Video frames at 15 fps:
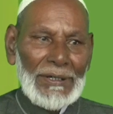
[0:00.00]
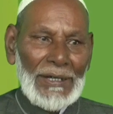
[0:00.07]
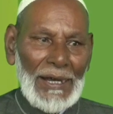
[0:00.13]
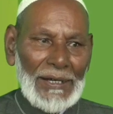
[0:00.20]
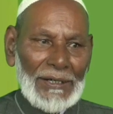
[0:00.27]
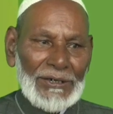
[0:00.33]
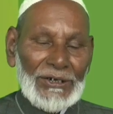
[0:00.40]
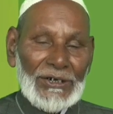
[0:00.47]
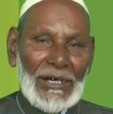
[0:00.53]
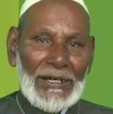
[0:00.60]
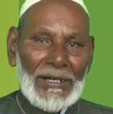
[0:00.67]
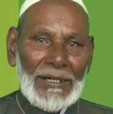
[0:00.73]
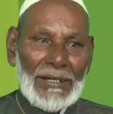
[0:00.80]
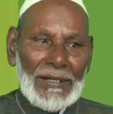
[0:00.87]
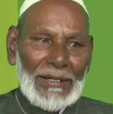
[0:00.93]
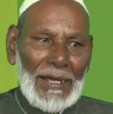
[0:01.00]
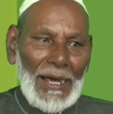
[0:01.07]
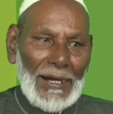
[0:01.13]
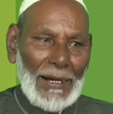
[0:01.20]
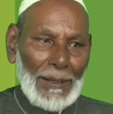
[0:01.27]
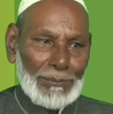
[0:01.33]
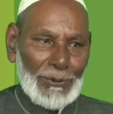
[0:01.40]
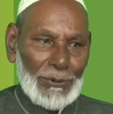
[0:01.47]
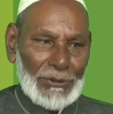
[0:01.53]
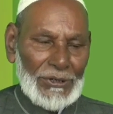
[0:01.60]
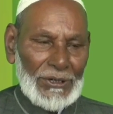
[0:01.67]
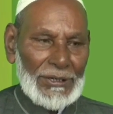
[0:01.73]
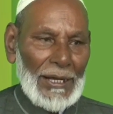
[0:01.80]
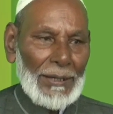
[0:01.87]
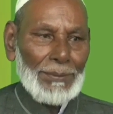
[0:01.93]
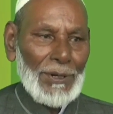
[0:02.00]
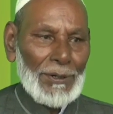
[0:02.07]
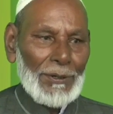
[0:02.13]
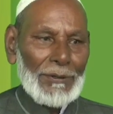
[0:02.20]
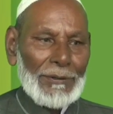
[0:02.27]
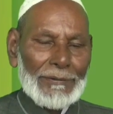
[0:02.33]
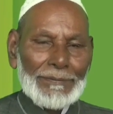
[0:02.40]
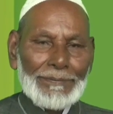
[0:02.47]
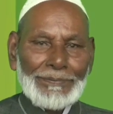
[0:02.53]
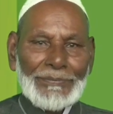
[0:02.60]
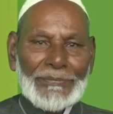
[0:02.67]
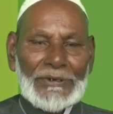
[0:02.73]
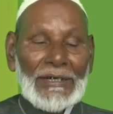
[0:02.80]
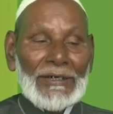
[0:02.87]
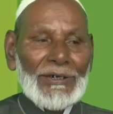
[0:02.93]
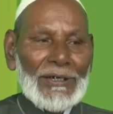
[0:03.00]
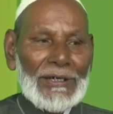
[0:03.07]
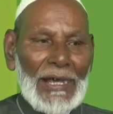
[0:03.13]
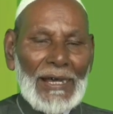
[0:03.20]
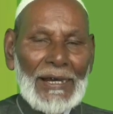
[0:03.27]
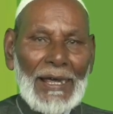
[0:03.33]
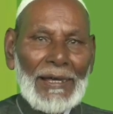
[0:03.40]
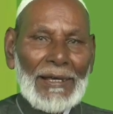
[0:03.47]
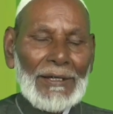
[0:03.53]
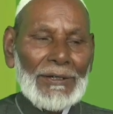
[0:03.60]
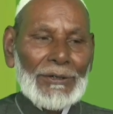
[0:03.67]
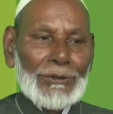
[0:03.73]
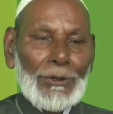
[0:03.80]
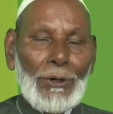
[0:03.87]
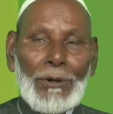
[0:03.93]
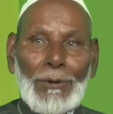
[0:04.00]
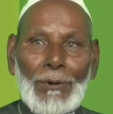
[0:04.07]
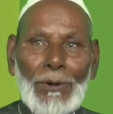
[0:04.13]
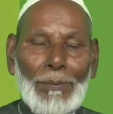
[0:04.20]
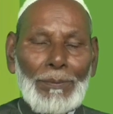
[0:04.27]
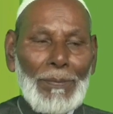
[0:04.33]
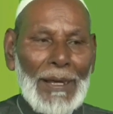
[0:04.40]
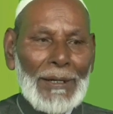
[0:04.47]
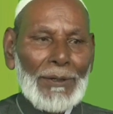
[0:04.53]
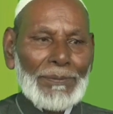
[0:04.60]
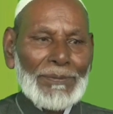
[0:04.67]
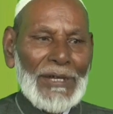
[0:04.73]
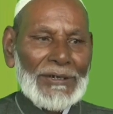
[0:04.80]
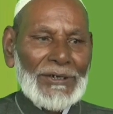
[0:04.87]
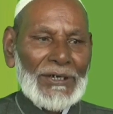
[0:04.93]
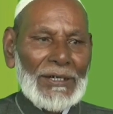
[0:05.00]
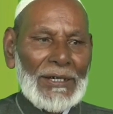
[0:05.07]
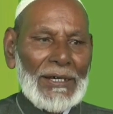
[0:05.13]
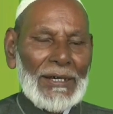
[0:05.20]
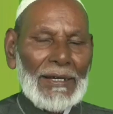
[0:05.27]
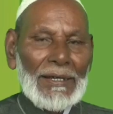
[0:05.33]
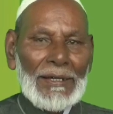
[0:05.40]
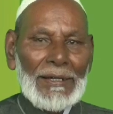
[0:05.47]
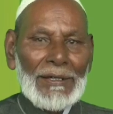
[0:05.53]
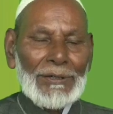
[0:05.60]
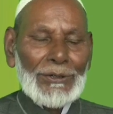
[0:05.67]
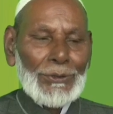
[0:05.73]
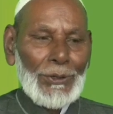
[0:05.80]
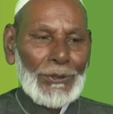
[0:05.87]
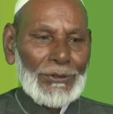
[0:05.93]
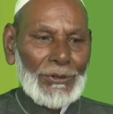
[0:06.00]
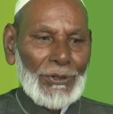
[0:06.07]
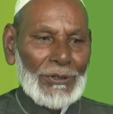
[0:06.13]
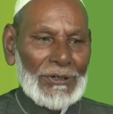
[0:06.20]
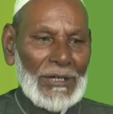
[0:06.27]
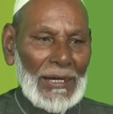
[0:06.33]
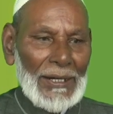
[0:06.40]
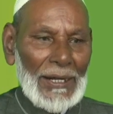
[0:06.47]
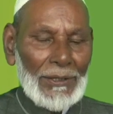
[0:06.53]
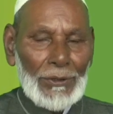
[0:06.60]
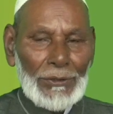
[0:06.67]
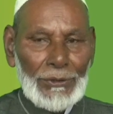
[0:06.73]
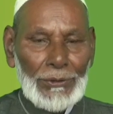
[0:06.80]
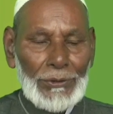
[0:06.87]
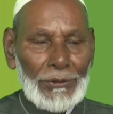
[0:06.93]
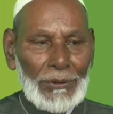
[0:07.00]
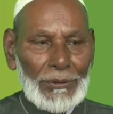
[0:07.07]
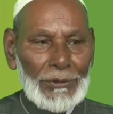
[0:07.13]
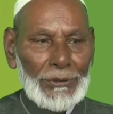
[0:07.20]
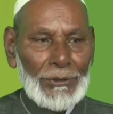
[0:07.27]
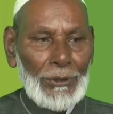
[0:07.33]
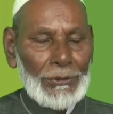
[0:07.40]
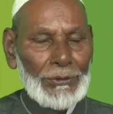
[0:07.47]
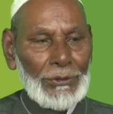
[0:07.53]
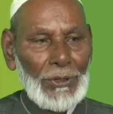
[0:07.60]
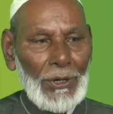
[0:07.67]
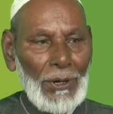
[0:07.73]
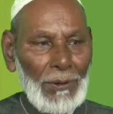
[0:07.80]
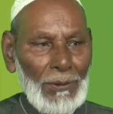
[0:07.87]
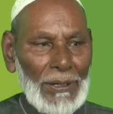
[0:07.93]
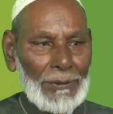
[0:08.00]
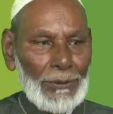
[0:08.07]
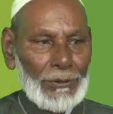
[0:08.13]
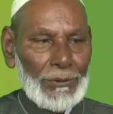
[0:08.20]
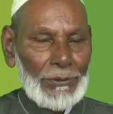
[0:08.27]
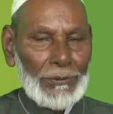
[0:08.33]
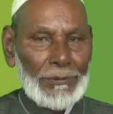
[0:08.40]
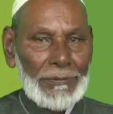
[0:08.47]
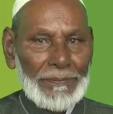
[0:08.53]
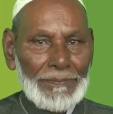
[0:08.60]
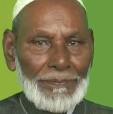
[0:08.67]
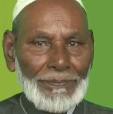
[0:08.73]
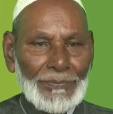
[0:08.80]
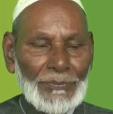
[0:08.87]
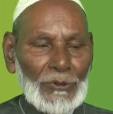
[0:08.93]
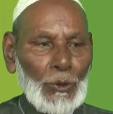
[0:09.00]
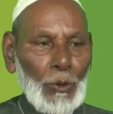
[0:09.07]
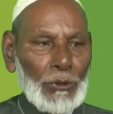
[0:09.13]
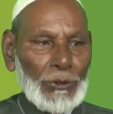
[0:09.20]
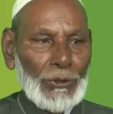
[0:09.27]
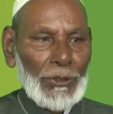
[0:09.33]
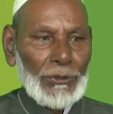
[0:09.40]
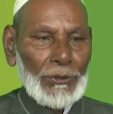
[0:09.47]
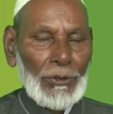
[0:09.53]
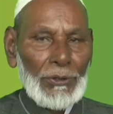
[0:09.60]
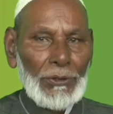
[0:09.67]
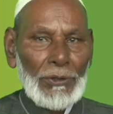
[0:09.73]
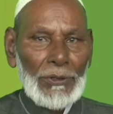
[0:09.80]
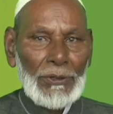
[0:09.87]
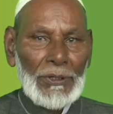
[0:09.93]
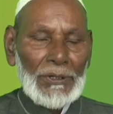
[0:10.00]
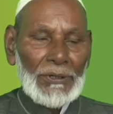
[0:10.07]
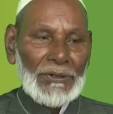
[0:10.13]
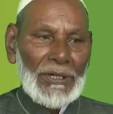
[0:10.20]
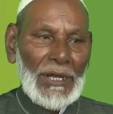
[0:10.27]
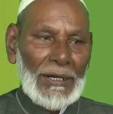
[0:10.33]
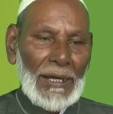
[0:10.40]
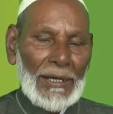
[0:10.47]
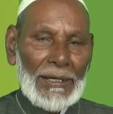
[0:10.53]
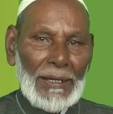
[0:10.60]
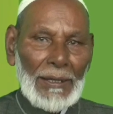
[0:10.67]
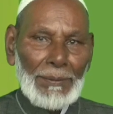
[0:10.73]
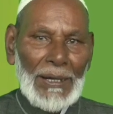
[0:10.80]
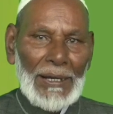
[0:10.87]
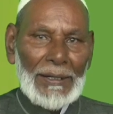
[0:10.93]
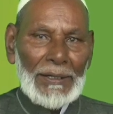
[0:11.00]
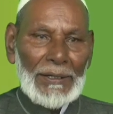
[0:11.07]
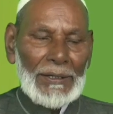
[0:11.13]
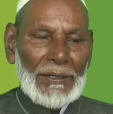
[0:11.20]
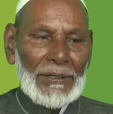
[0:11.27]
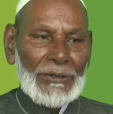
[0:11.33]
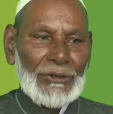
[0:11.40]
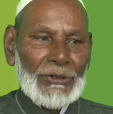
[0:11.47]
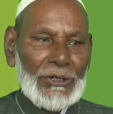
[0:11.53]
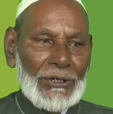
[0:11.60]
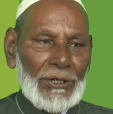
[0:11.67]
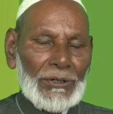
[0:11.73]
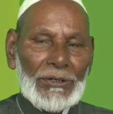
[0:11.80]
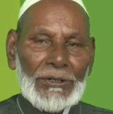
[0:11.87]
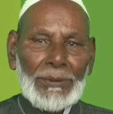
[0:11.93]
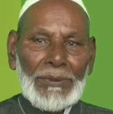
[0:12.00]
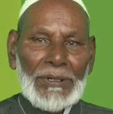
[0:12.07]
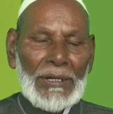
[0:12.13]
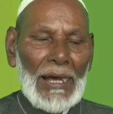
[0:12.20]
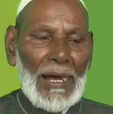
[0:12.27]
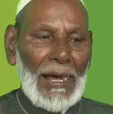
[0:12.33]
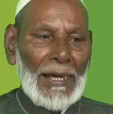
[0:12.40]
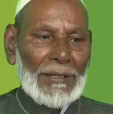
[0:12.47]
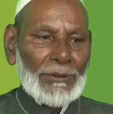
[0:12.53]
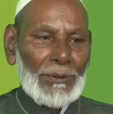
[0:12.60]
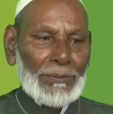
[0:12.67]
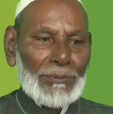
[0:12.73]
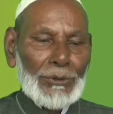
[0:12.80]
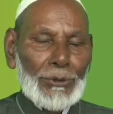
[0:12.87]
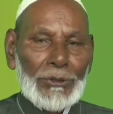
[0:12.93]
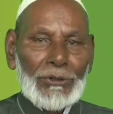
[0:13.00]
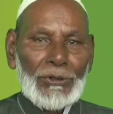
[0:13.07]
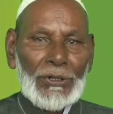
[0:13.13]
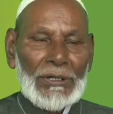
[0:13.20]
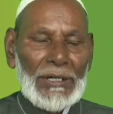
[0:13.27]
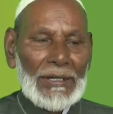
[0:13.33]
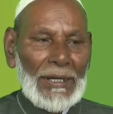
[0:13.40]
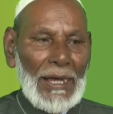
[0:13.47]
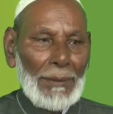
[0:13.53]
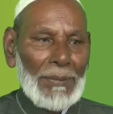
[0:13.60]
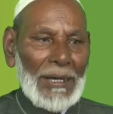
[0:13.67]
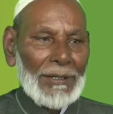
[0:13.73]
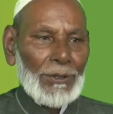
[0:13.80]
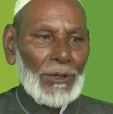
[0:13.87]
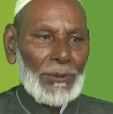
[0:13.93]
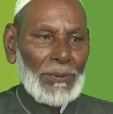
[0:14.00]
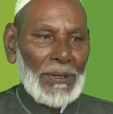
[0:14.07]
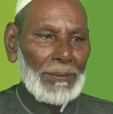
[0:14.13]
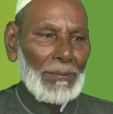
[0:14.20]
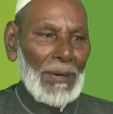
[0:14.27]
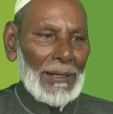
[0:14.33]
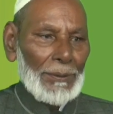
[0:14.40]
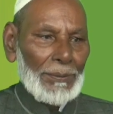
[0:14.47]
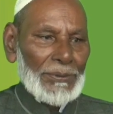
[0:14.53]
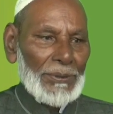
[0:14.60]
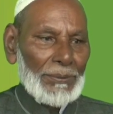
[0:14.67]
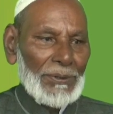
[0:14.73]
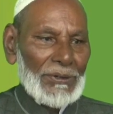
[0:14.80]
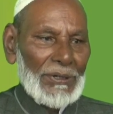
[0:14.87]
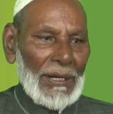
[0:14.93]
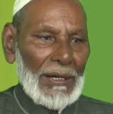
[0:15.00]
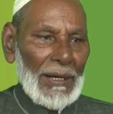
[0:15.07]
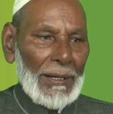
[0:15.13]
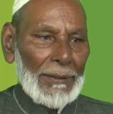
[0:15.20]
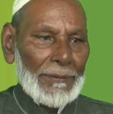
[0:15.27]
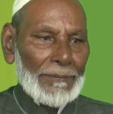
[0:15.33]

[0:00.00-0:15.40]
ইহা সেই খারাপ যুগ যেটাই বলো কিন্তু ইহা সকল মানব জাতিকে সত্য জানারও যুগ সত্য হওয়ারও যুগ কোন সত্য তারা এবার চিরঞ্জীবী আদম সত্যকে কামাই করবে এই মানব জীবন দ্বারা